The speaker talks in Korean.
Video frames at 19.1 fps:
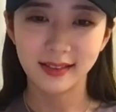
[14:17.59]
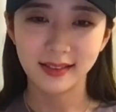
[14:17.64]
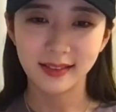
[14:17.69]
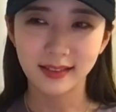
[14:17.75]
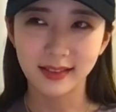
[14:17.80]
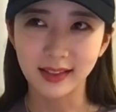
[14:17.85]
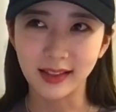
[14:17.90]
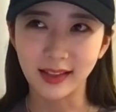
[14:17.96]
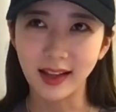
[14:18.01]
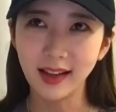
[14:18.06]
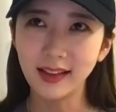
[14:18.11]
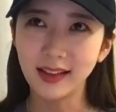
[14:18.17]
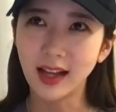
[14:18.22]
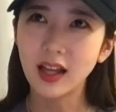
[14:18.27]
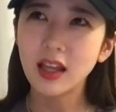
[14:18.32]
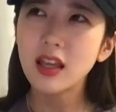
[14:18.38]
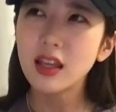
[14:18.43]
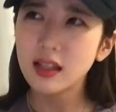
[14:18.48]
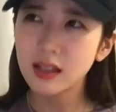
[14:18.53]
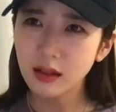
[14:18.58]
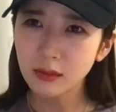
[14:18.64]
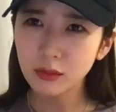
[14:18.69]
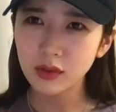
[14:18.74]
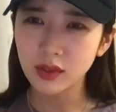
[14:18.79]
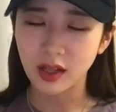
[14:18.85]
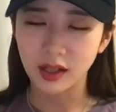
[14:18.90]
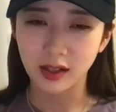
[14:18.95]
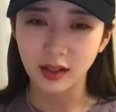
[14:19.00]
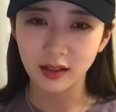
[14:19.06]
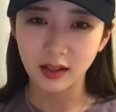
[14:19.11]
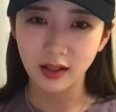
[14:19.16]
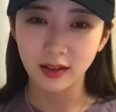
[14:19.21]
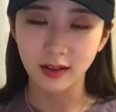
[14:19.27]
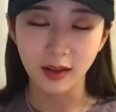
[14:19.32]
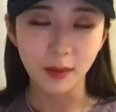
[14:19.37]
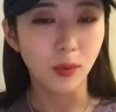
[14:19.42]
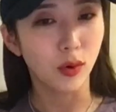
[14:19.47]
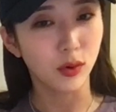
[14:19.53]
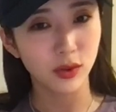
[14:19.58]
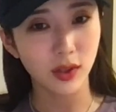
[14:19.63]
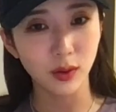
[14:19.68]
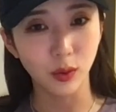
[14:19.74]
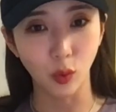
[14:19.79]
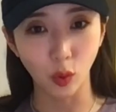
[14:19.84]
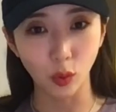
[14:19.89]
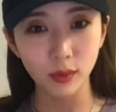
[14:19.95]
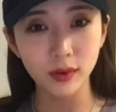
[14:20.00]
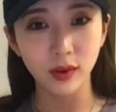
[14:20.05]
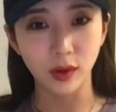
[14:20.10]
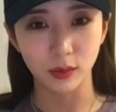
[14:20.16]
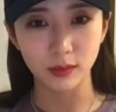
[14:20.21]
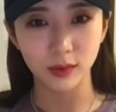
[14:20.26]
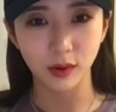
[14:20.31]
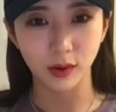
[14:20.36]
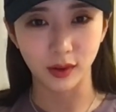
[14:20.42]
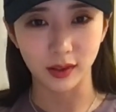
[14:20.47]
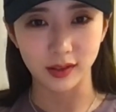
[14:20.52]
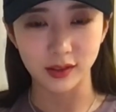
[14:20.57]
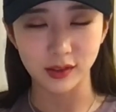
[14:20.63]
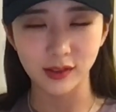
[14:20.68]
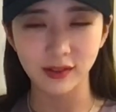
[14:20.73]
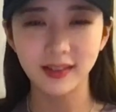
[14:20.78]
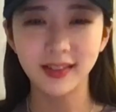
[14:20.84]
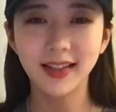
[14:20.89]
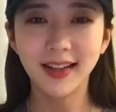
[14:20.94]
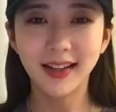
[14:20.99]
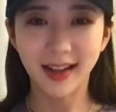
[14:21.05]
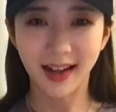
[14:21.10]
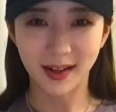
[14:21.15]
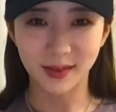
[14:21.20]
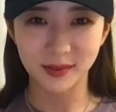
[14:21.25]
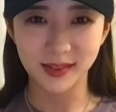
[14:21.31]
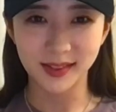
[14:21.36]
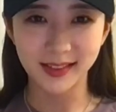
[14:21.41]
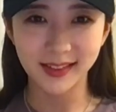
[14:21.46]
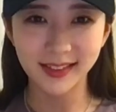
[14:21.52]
근데 나 2, 3분 얘기한다 했는데 벌써 한 5분 넘은 것 같죠? 아무튼